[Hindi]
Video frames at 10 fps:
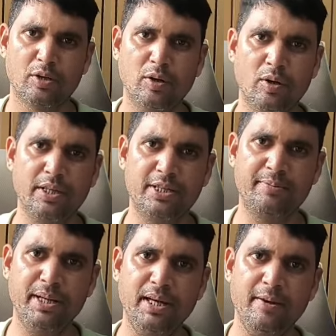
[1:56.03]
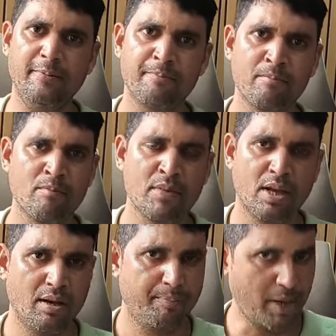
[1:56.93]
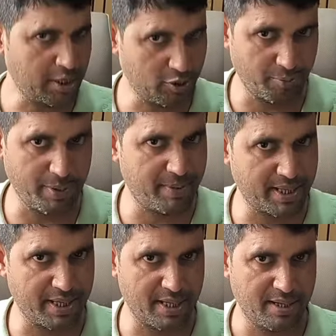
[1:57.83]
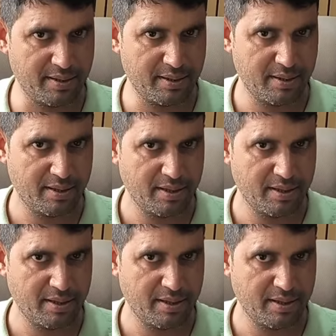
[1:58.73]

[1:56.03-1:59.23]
तो इसमें पाँच रुपये बढ़ गए हैं